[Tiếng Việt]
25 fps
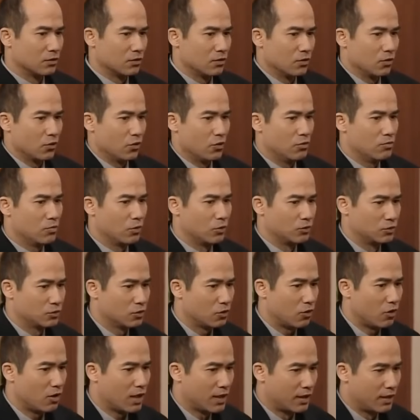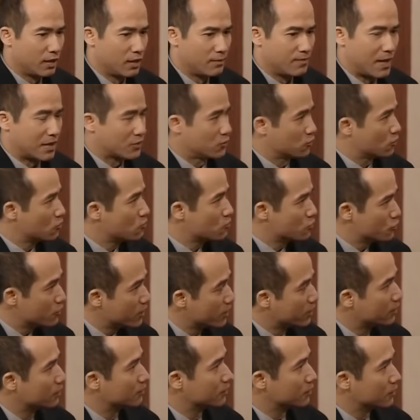Rất có thể bà phù thủy đó là
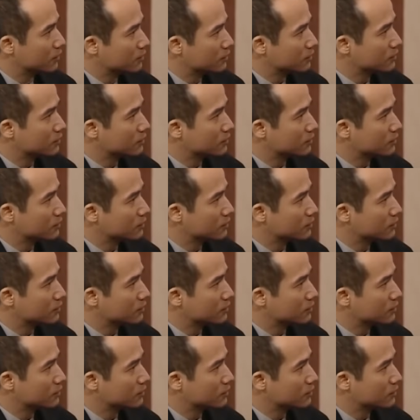công chúa Bạch